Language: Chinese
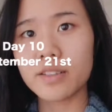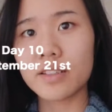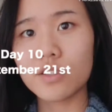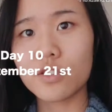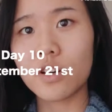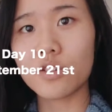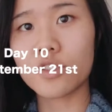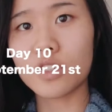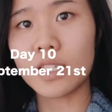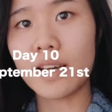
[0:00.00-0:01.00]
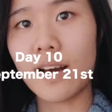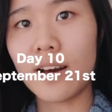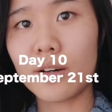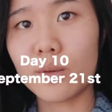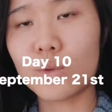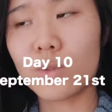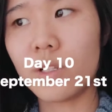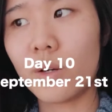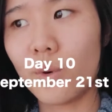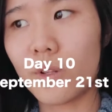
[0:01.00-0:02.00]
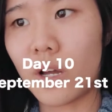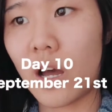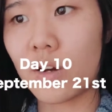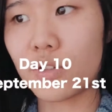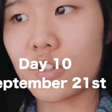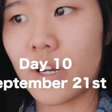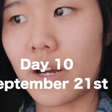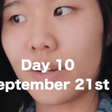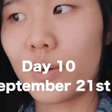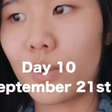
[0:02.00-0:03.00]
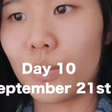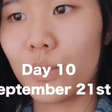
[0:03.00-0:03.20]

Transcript: 今天是二十一号，距离我的考试还有